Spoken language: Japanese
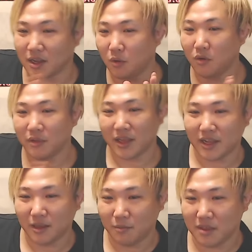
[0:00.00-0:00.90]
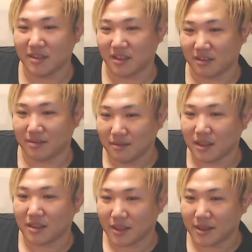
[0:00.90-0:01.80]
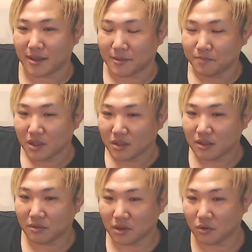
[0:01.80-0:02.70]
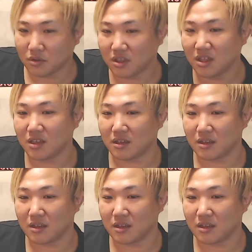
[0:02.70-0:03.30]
大阪にミズニャンって住んでて、でそれでこっちに